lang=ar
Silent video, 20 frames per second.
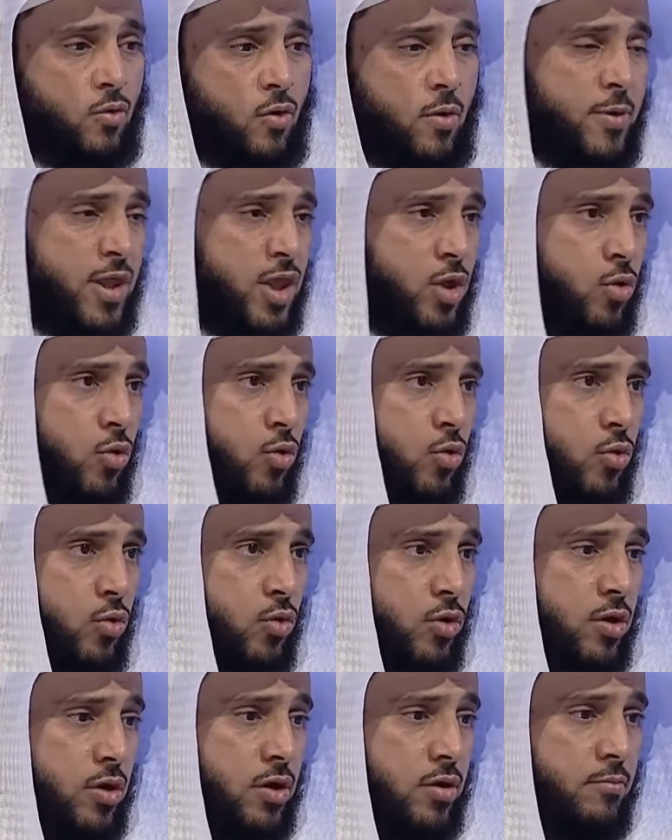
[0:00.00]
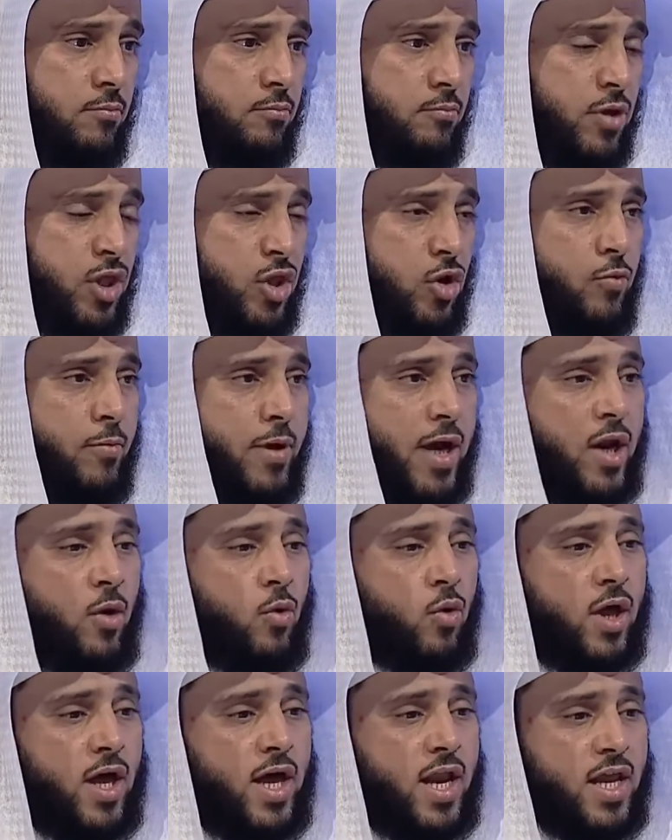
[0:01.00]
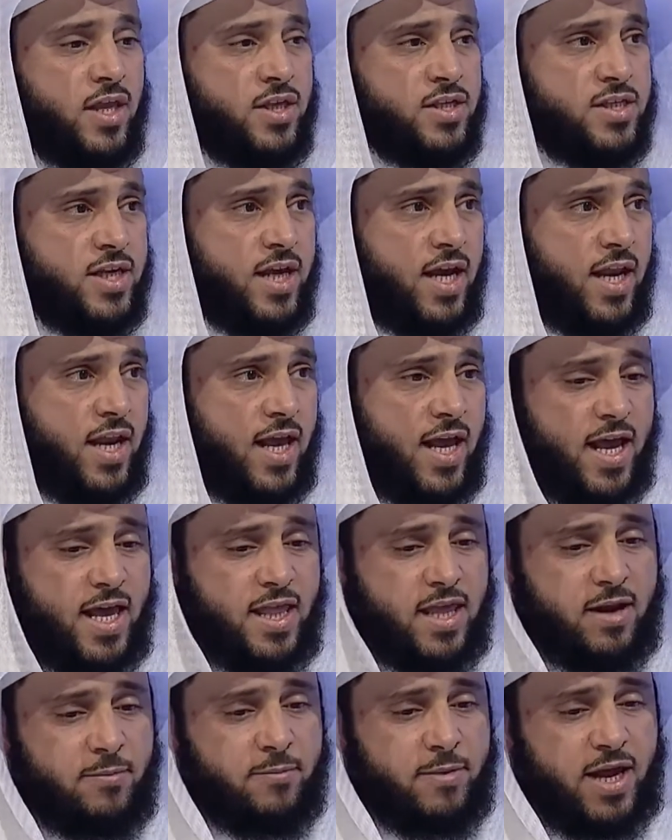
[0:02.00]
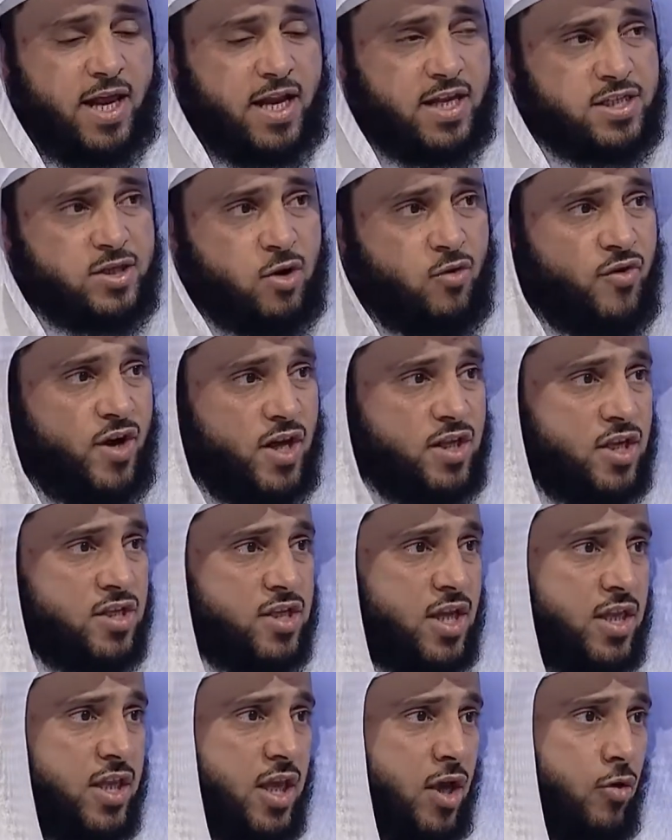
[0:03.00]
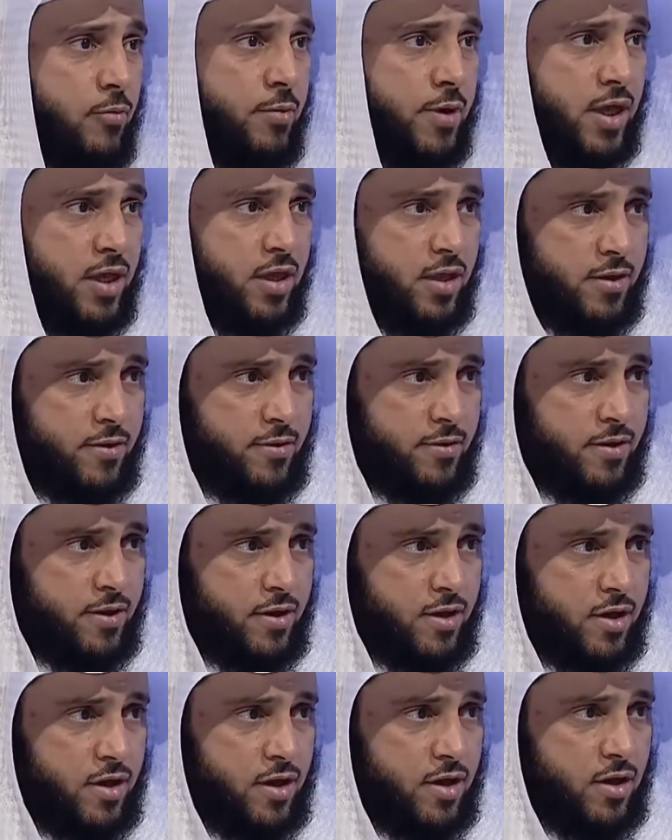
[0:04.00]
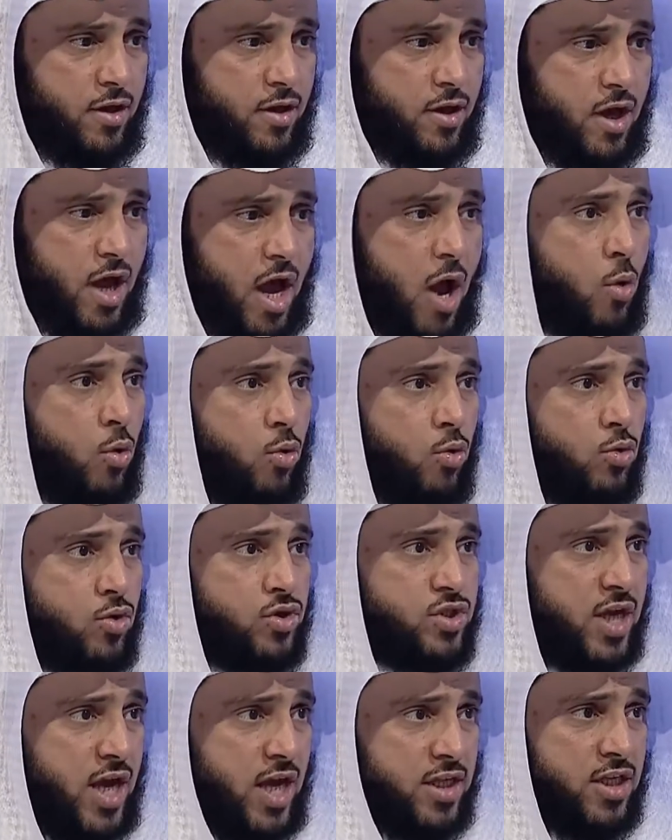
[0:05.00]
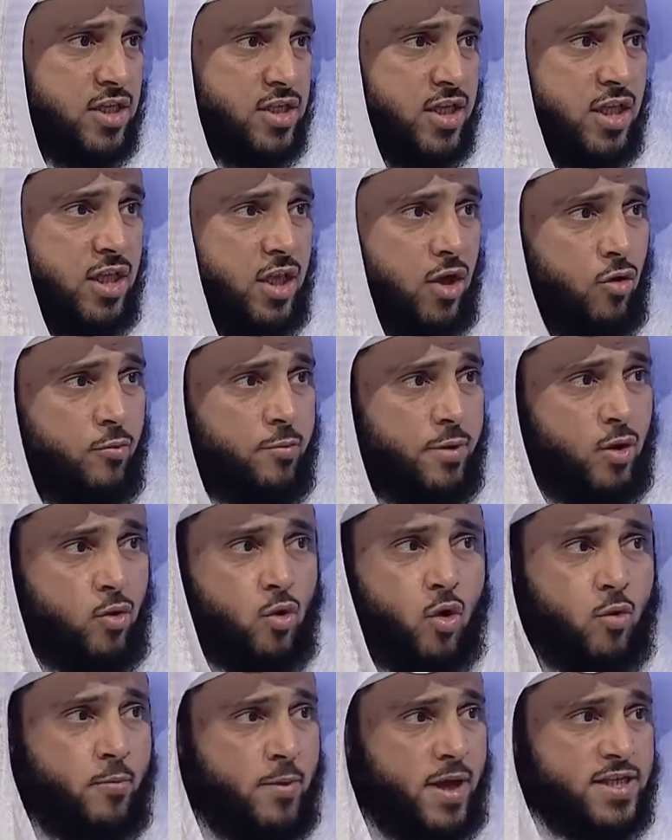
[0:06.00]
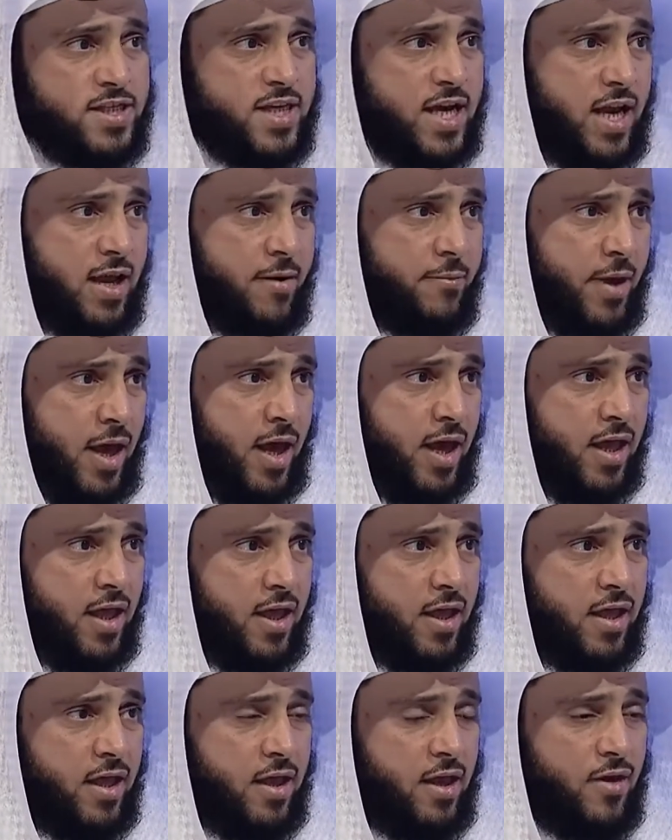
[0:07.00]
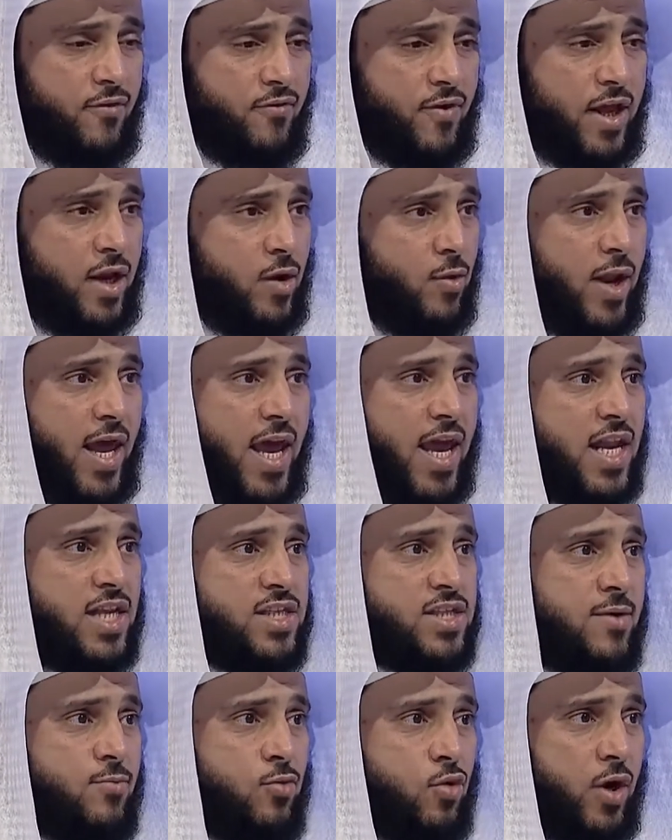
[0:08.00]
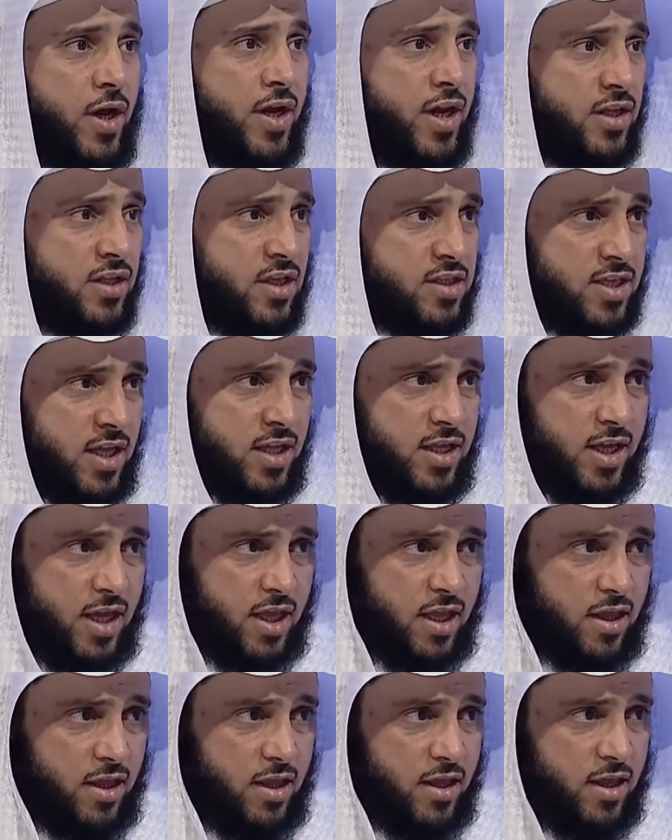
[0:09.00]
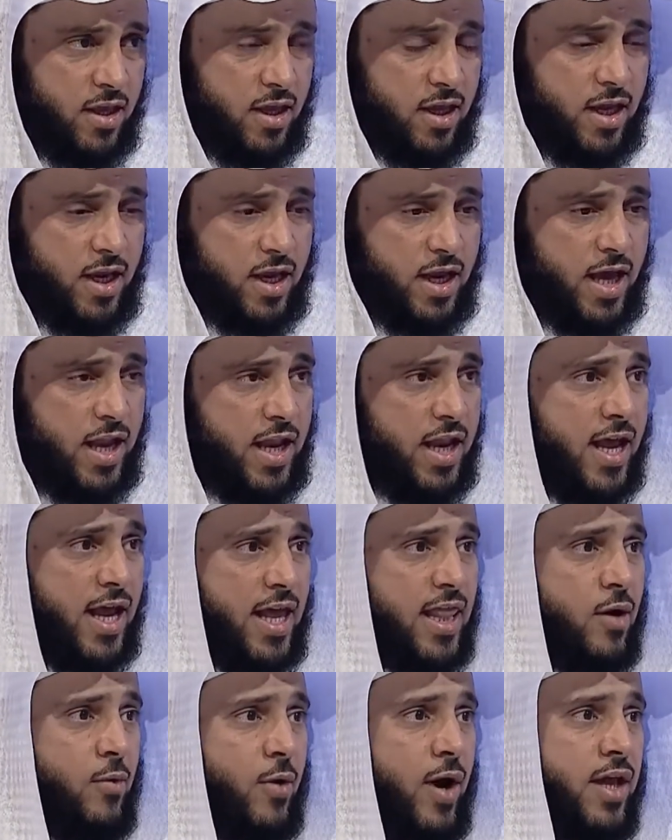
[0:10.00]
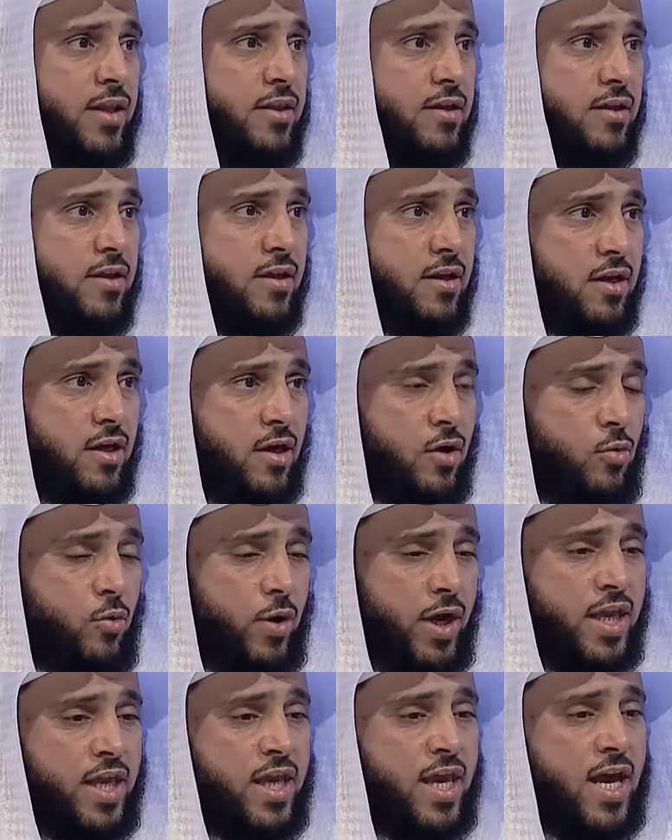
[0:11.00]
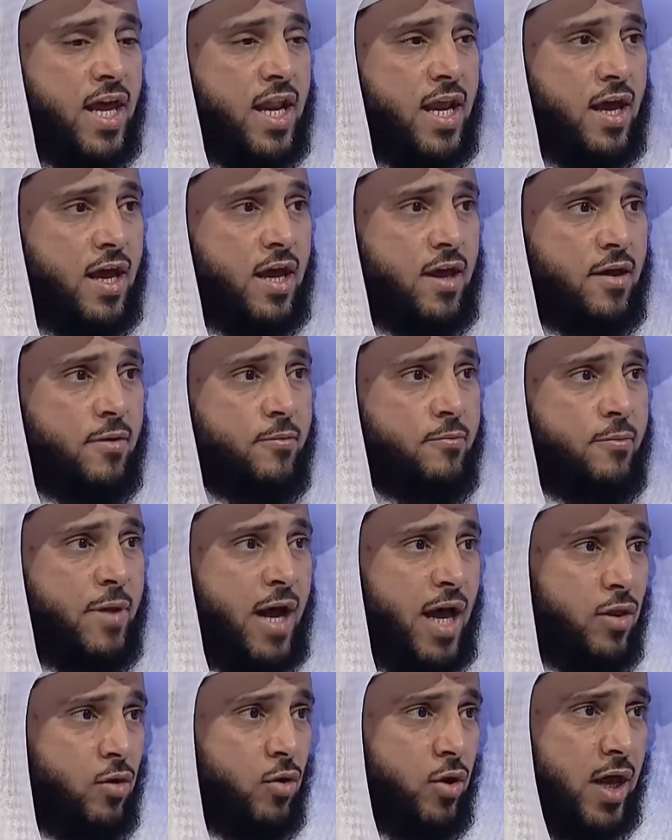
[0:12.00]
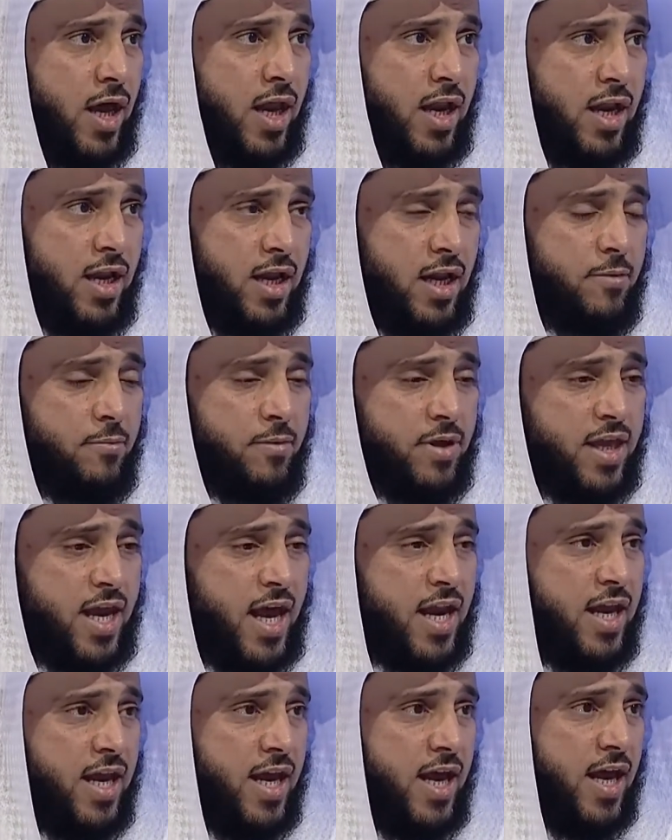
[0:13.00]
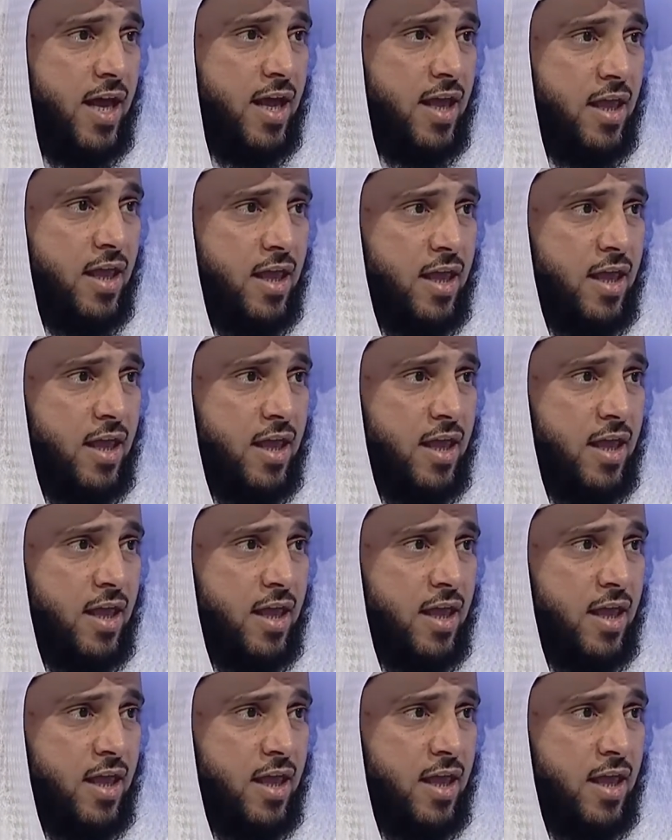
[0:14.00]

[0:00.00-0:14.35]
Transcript: ومثله مثل ما لو قال إنسان هذا المال سوف أتصدق به أو سأتصدق به وهو ما زال معه فإنه لا يلزمه أن يتصدق لأن هذا وعد وإن كان بعض أهل العلم كره